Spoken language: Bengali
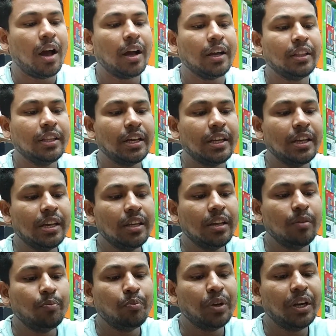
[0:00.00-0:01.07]
আগে দেখিয়ে
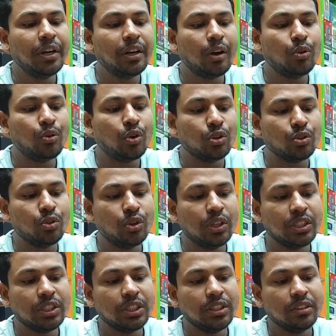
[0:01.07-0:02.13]
নিই প্রিন্ট আউট কত
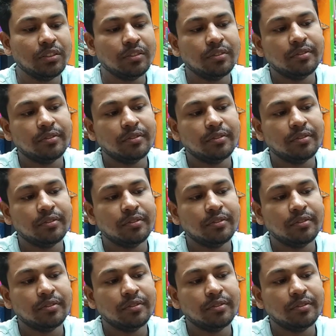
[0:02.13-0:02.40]
রয়েছে